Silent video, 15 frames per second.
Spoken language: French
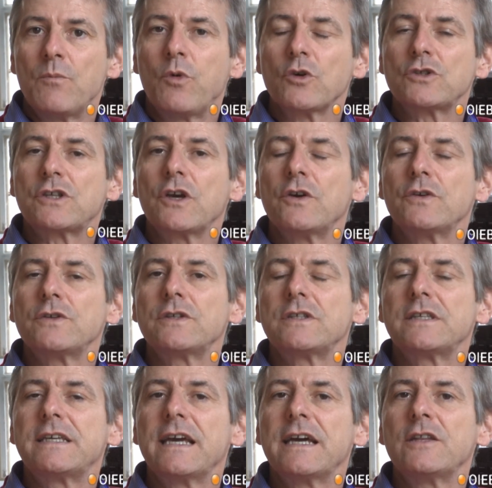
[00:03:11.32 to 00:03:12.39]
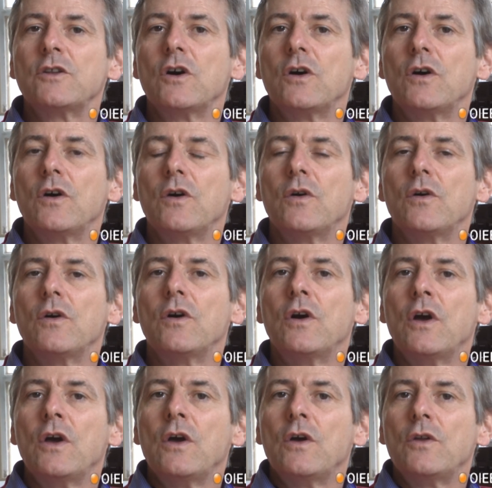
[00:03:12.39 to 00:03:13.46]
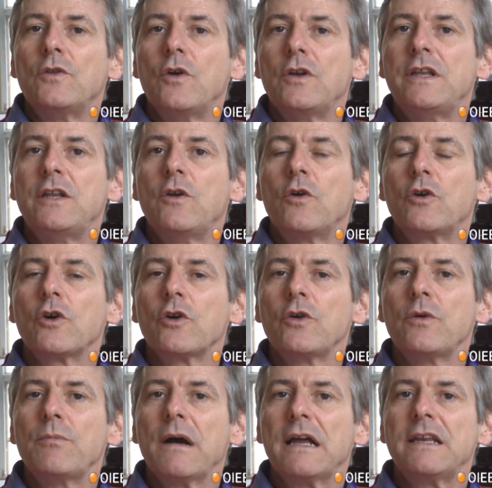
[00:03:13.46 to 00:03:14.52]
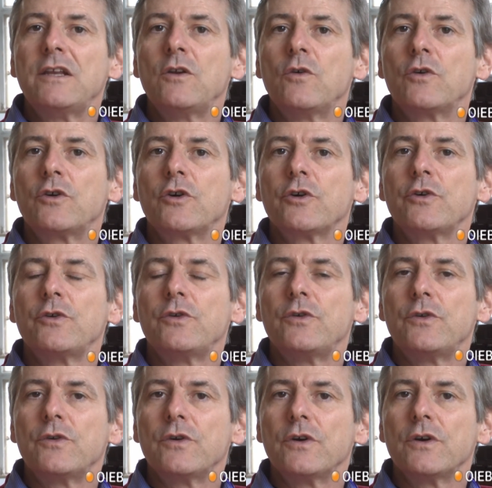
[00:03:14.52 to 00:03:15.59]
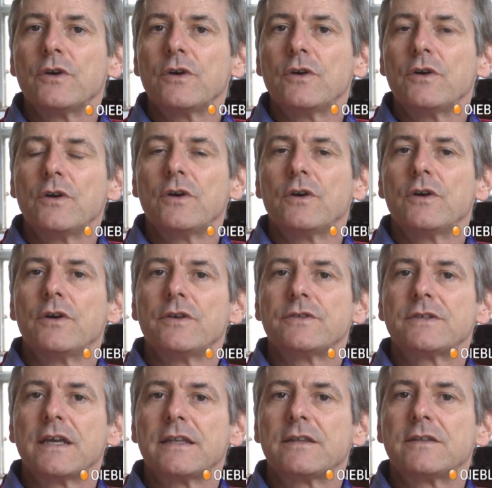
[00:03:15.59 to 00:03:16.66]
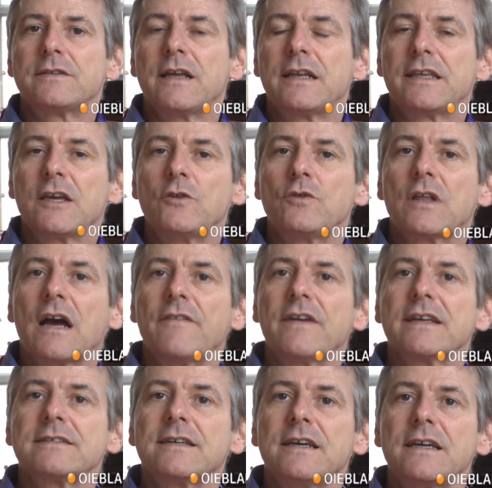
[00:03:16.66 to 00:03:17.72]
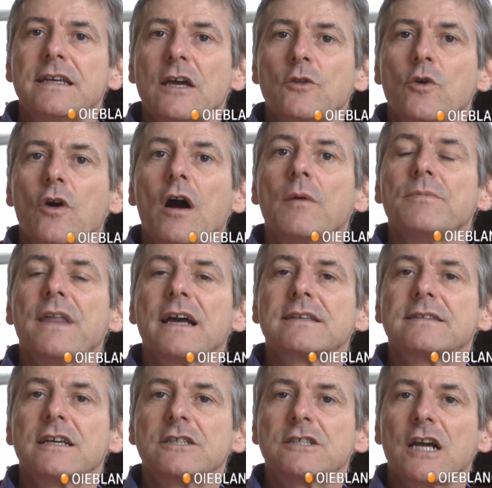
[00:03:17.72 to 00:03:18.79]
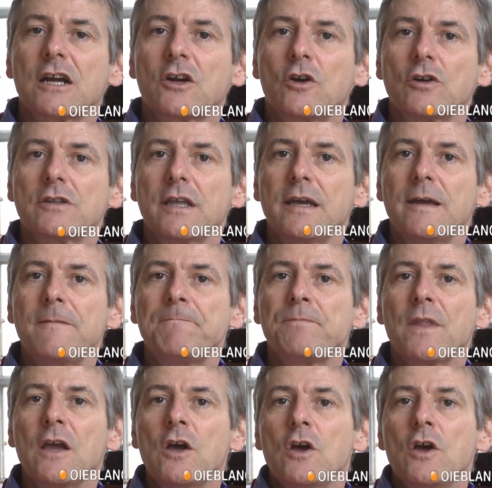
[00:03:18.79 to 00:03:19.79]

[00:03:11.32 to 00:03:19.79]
Pour ce, que, ce qui est de, de l'île aux grues ben, l'île aux grues euh, c'est le quai du traversier. Il y a deux rampes d'accès de chaque côté